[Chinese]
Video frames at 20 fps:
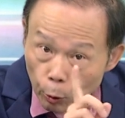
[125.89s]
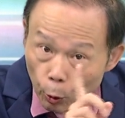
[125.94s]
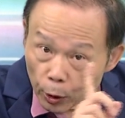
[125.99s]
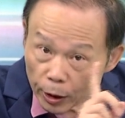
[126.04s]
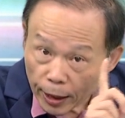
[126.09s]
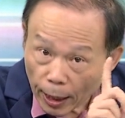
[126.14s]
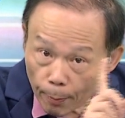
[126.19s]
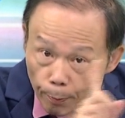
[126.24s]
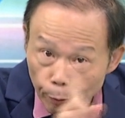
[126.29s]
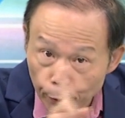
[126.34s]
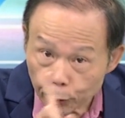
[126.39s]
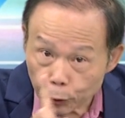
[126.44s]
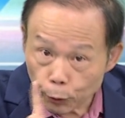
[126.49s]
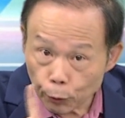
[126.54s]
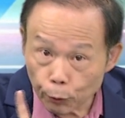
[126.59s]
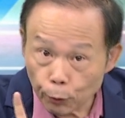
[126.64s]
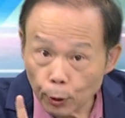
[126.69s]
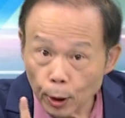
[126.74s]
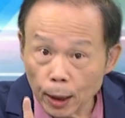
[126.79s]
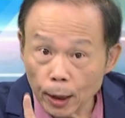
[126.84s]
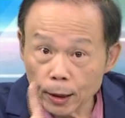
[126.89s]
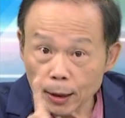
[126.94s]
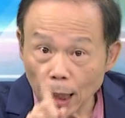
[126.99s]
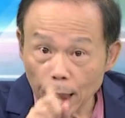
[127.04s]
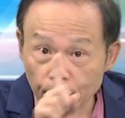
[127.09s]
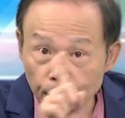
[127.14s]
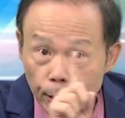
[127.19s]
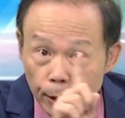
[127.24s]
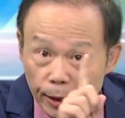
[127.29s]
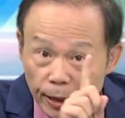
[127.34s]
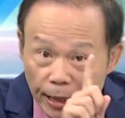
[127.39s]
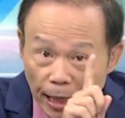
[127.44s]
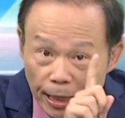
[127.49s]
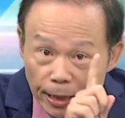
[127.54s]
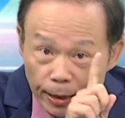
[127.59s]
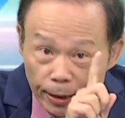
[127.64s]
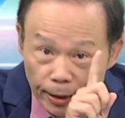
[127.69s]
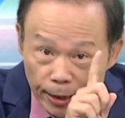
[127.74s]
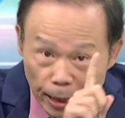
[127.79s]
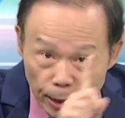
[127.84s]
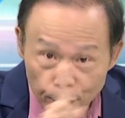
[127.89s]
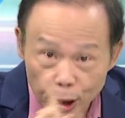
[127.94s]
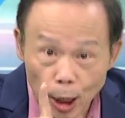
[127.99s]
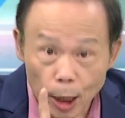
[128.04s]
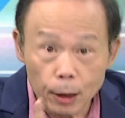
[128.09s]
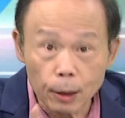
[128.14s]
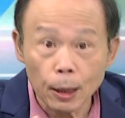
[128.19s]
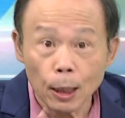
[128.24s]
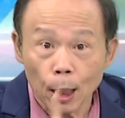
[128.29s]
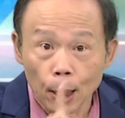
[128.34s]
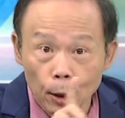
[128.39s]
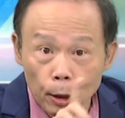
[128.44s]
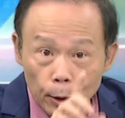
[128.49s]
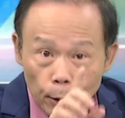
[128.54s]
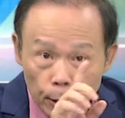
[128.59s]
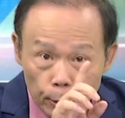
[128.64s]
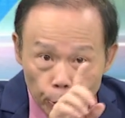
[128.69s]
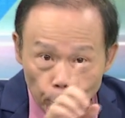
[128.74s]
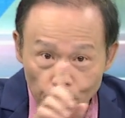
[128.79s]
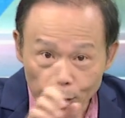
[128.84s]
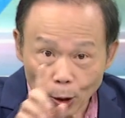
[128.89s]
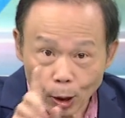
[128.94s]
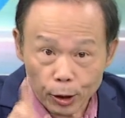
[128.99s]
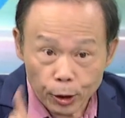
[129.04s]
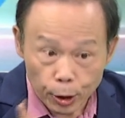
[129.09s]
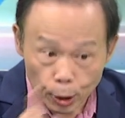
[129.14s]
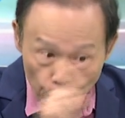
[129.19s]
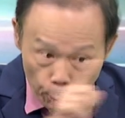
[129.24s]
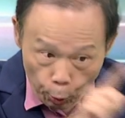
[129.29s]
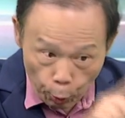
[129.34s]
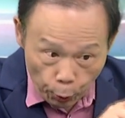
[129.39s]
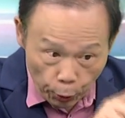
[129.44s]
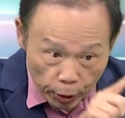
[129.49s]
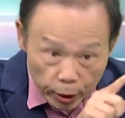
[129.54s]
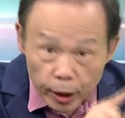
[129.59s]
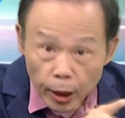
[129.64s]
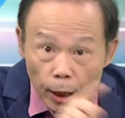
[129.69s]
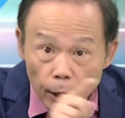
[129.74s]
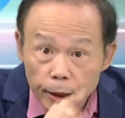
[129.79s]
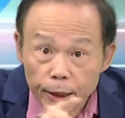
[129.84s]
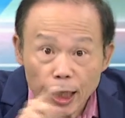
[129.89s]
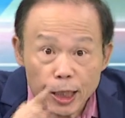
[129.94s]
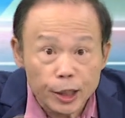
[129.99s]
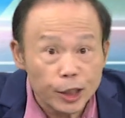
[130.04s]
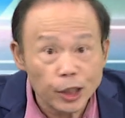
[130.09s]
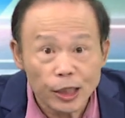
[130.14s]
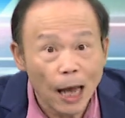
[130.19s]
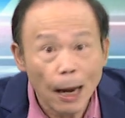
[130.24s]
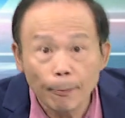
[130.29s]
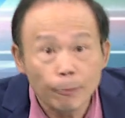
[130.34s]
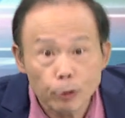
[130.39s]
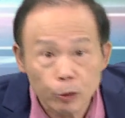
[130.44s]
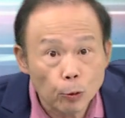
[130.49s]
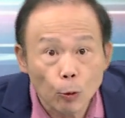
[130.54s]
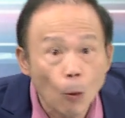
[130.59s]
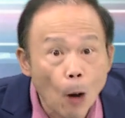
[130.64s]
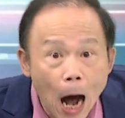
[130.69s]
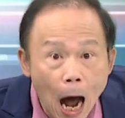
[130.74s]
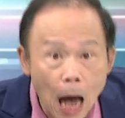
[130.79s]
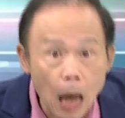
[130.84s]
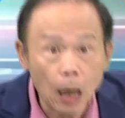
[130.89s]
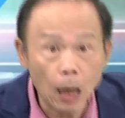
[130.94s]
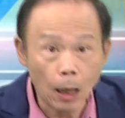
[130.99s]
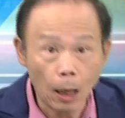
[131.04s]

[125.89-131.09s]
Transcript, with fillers: 绿电不足，他是简简称，也最重要是绿色电视台不足啊。